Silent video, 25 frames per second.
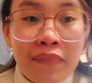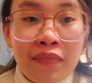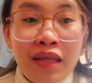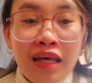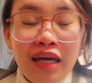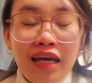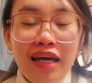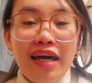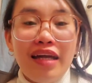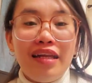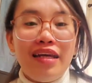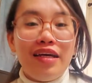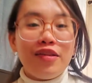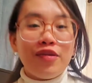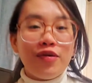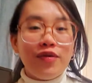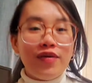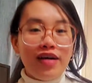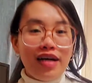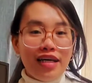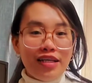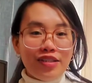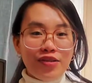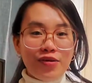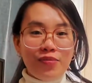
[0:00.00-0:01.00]
and ito
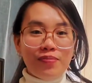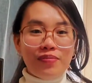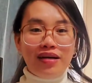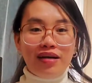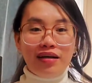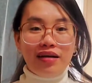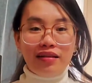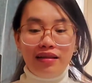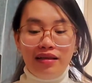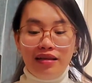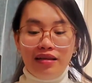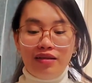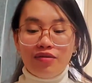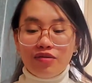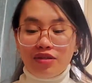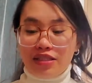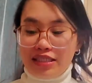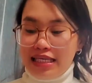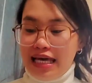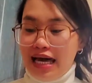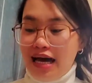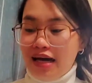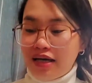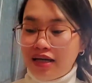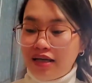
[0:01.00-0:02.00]
guys yung mga tinanong
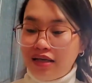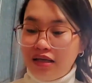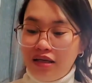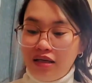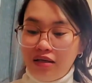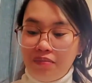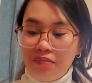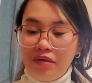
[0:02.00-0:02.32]
sa akin ni